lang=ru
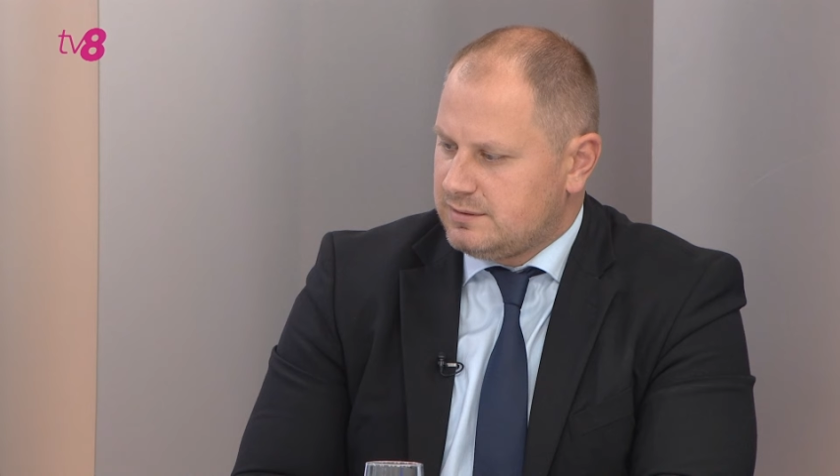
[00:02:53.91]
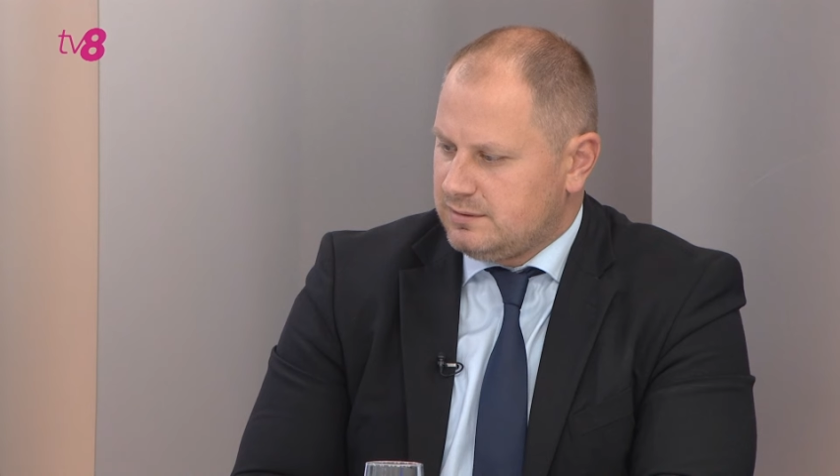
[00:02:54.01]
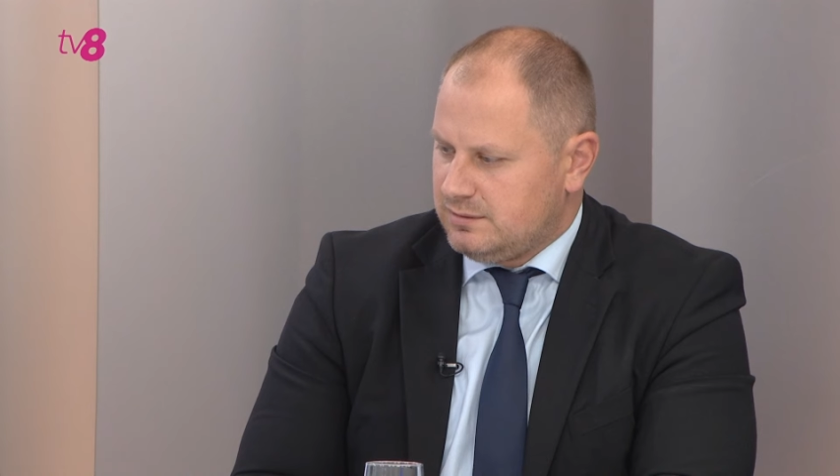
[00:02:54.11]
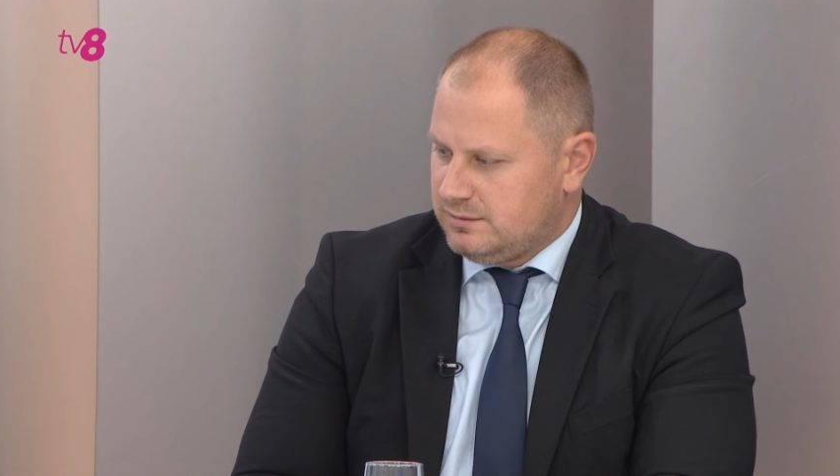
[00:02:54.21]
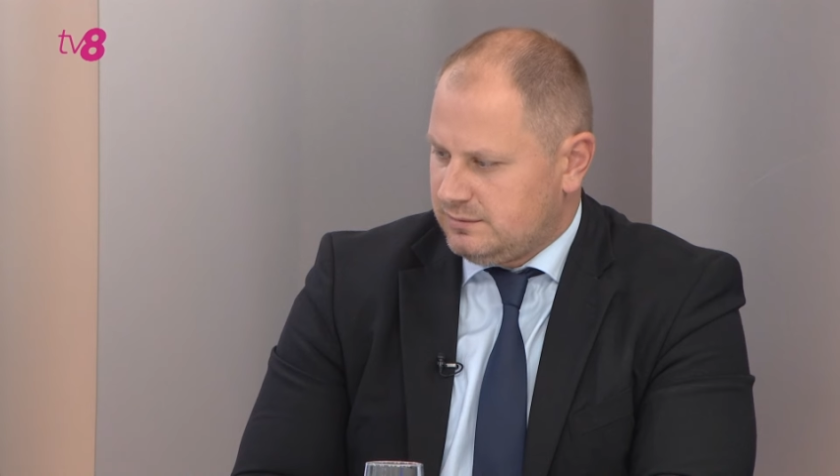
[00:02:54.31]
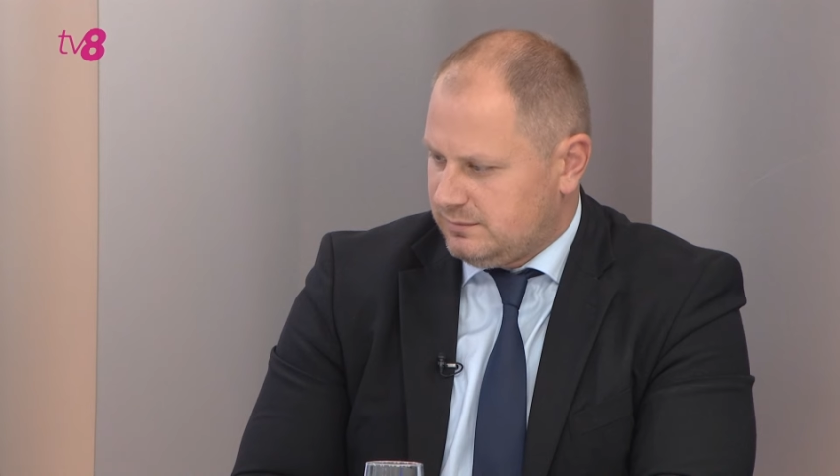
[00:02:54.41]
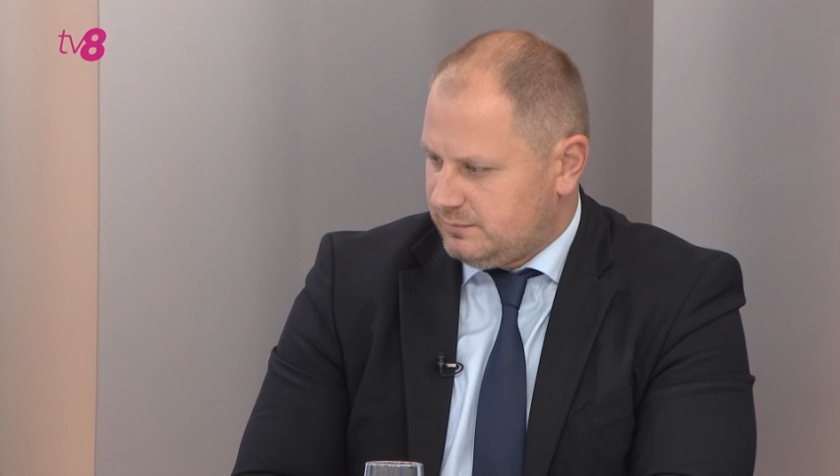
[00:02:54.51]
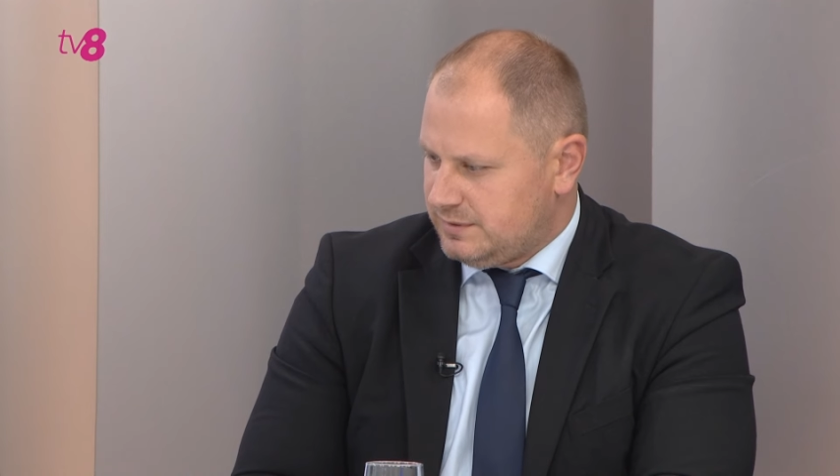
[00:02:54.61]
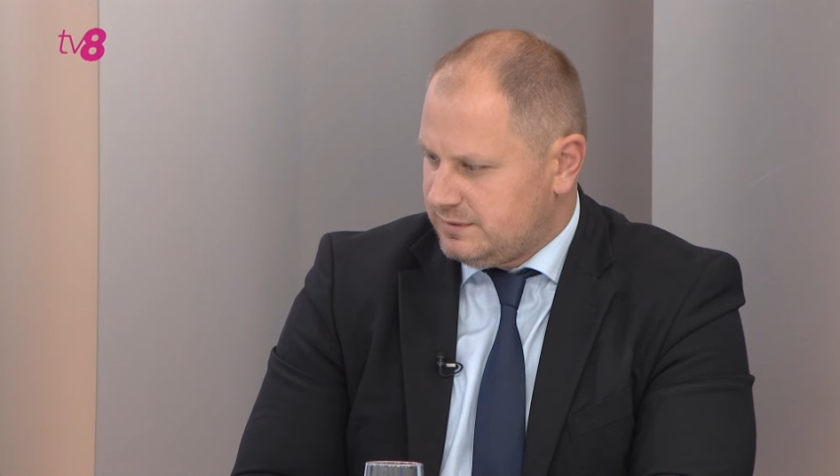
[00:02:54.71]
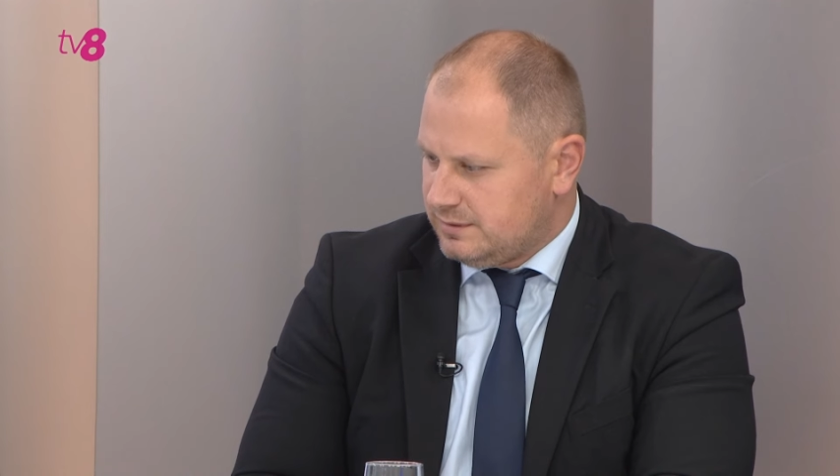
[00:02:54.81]
этой
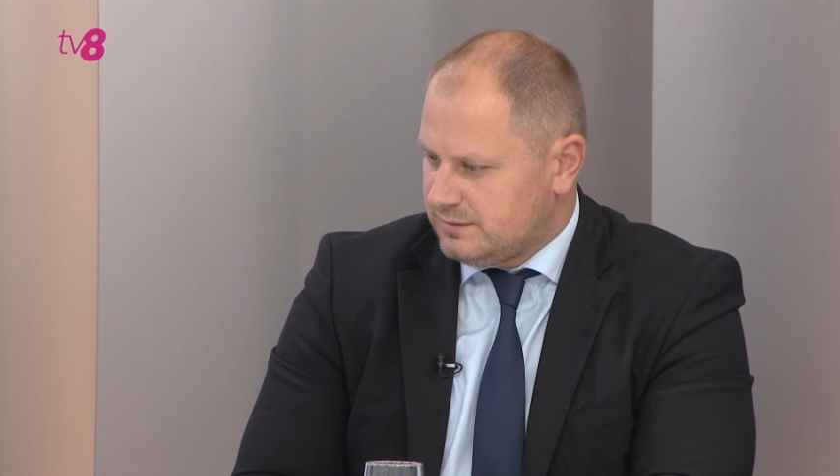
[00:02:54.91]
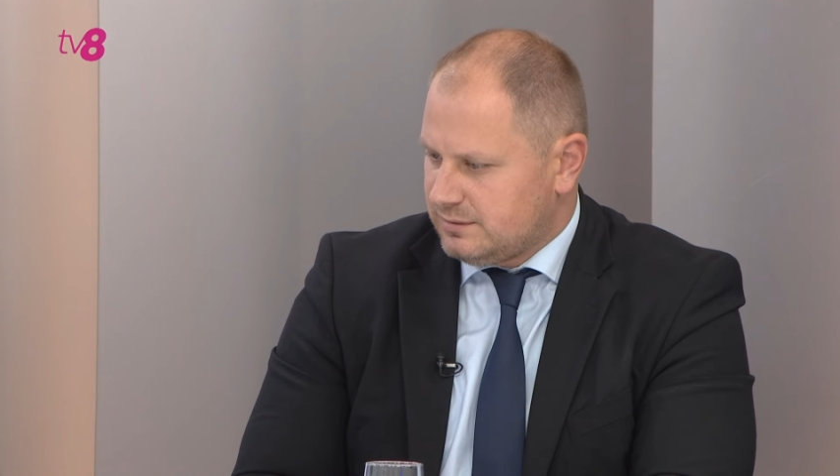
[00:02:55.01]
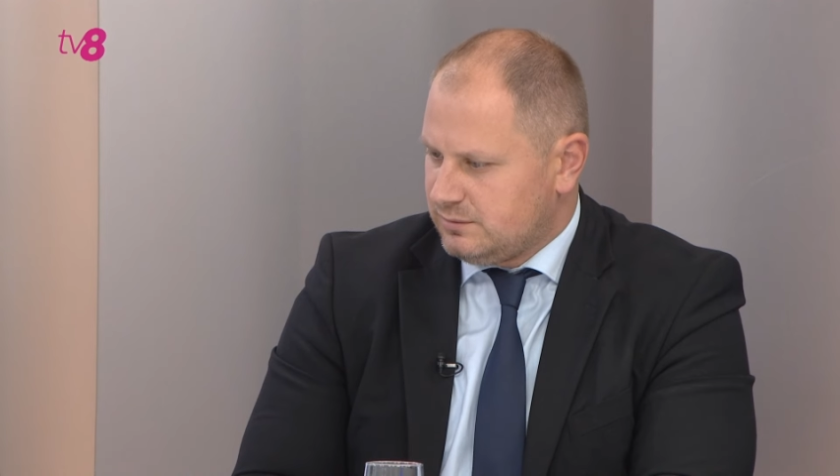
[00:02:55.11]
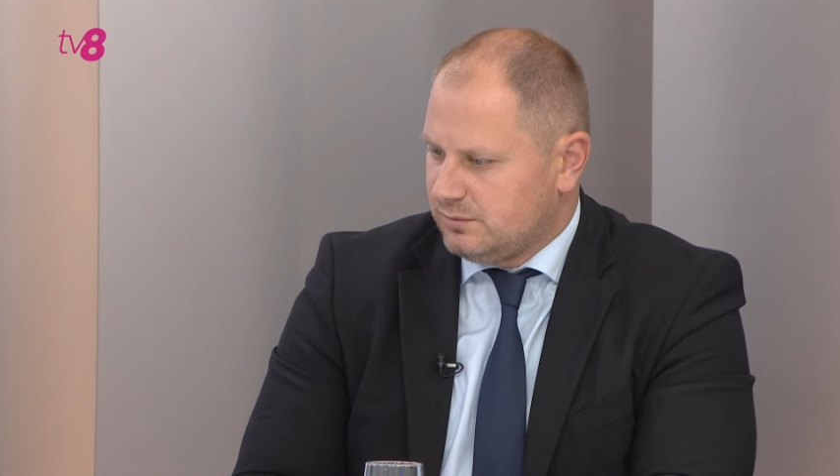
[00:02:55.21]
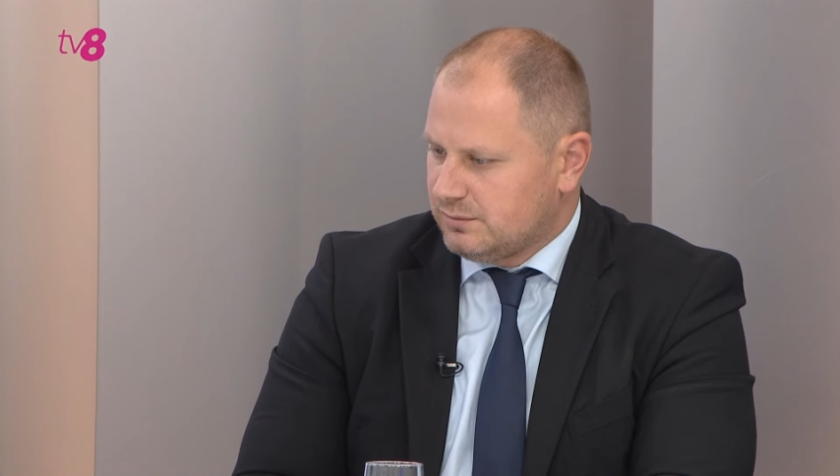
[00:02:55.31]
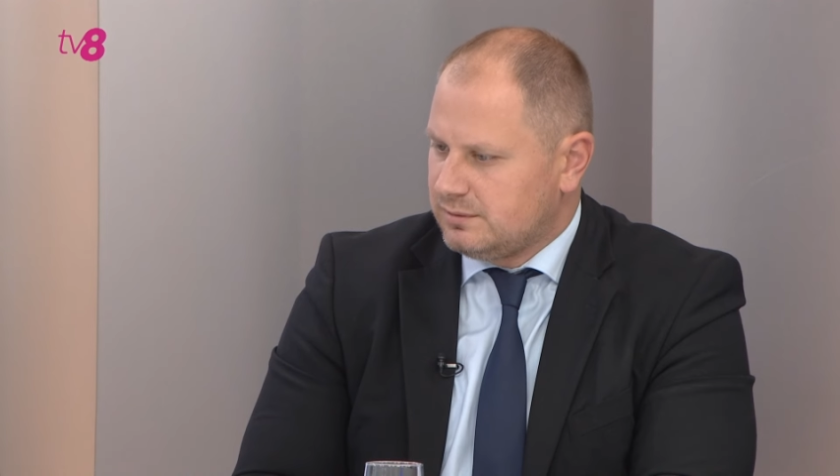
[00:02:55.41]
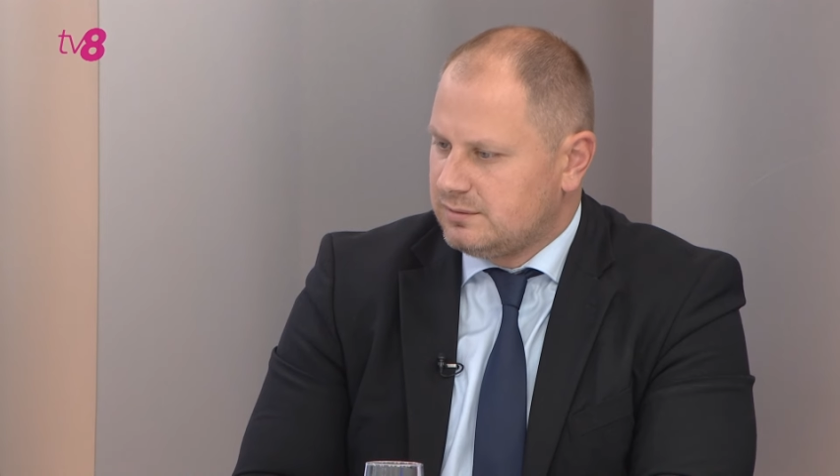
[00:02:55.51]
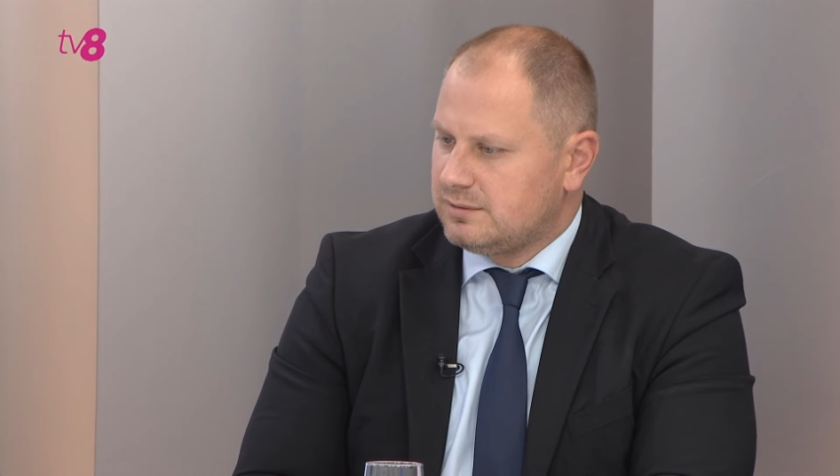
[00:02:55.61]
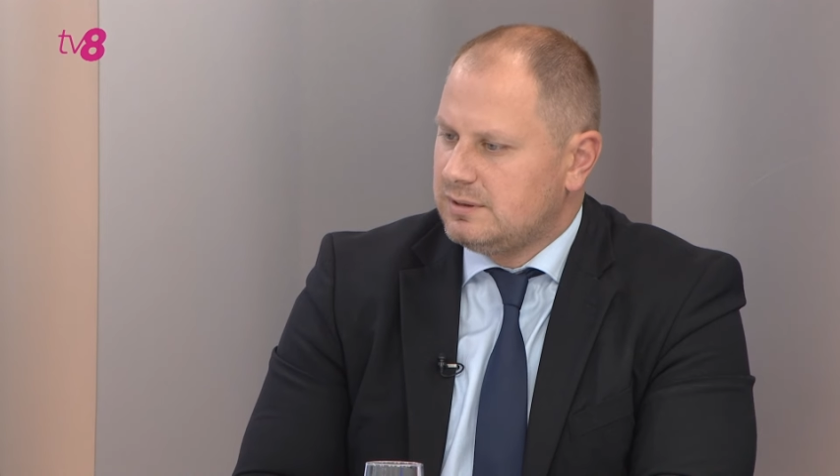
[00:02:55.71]
президентской гонки